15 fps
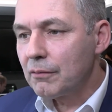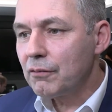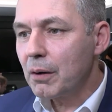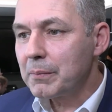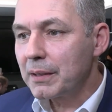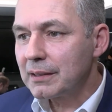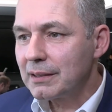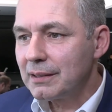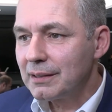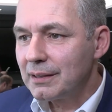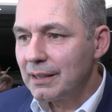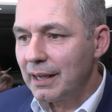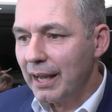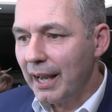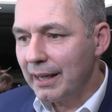Wenn man
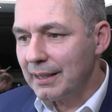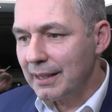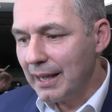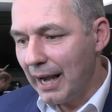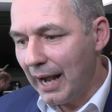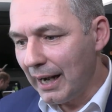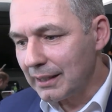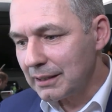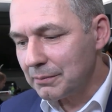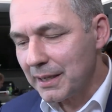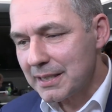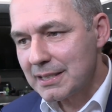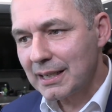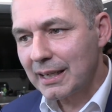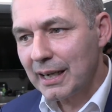ein
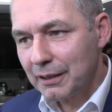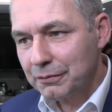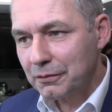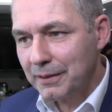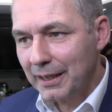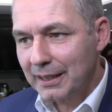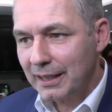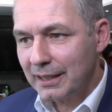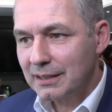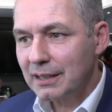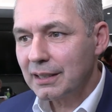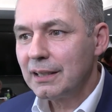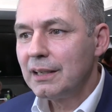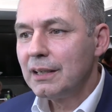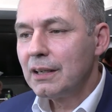Altwasserkraftwerk
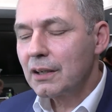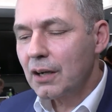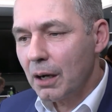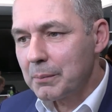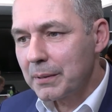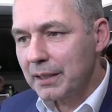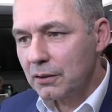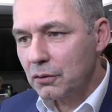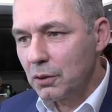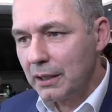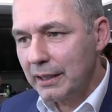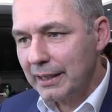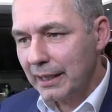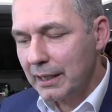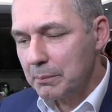hätte, kann man
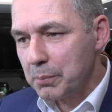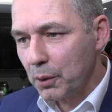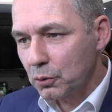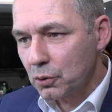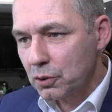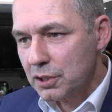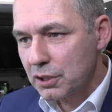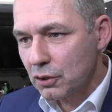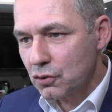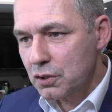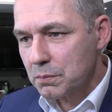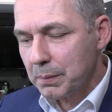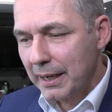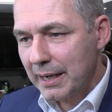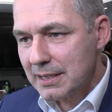natürlich einen
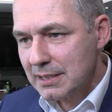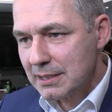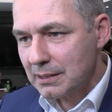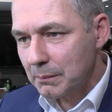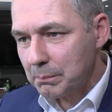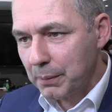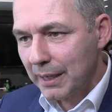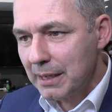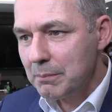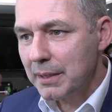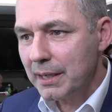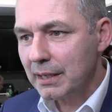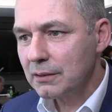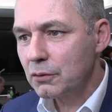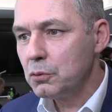Produktionspreis
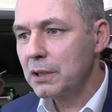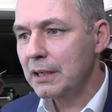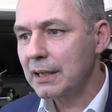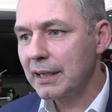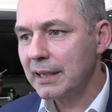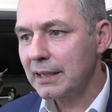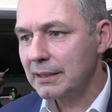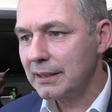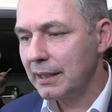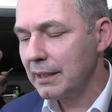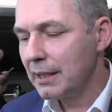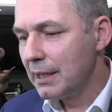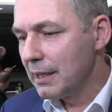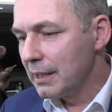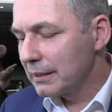primär durchrechnen.
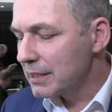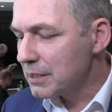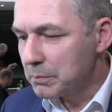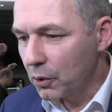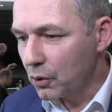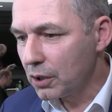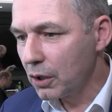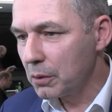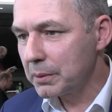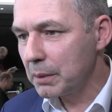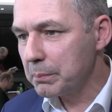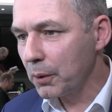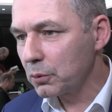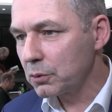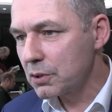Das machen aber die
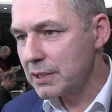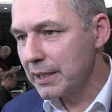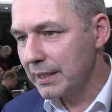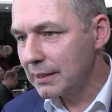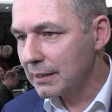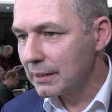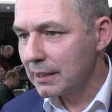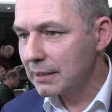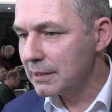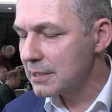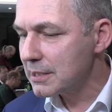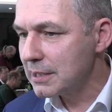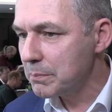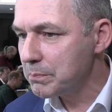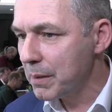Produzenten nicht,
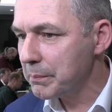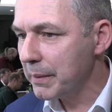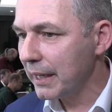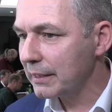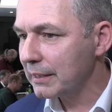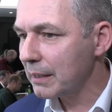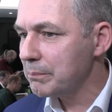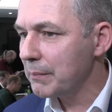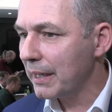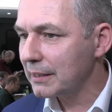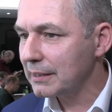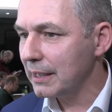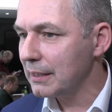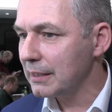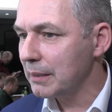das sieht man bei anderen
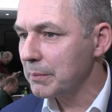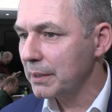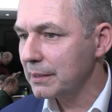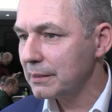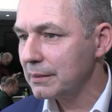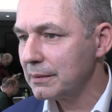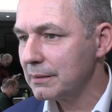Marktteilnehmern.